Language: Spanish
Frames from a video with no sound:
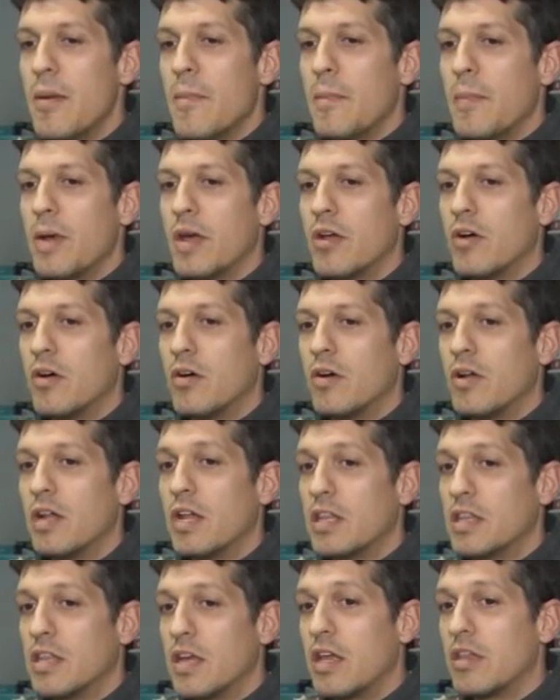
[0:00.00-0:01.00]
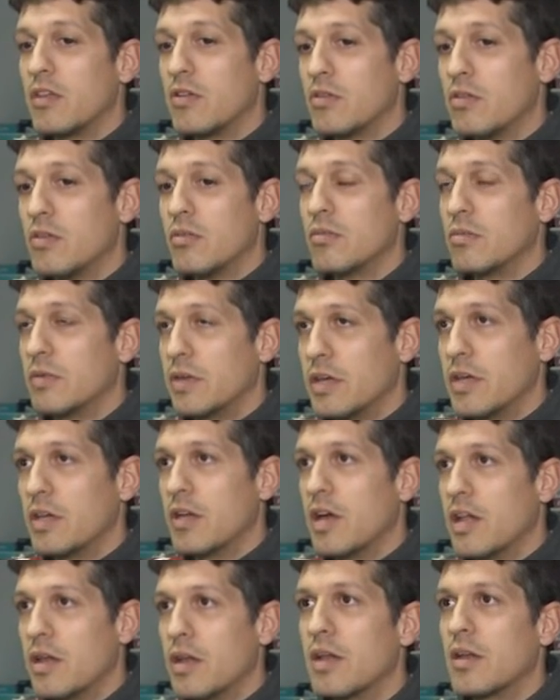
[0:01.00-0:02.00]
pero en este año
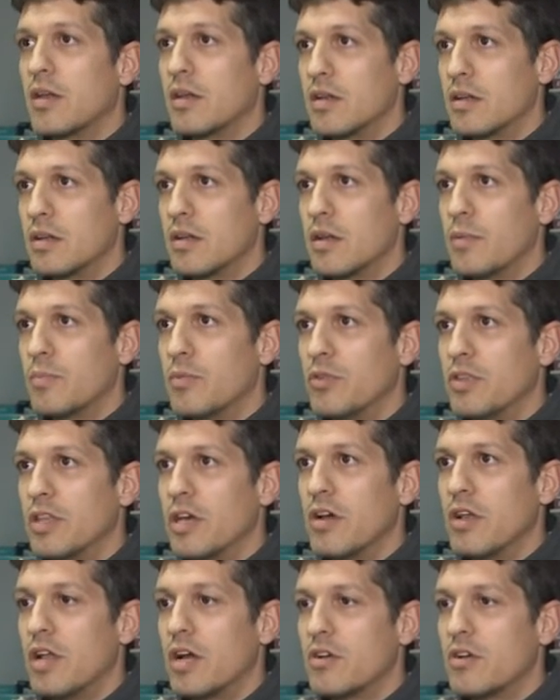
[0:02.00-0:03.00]
han repuntado las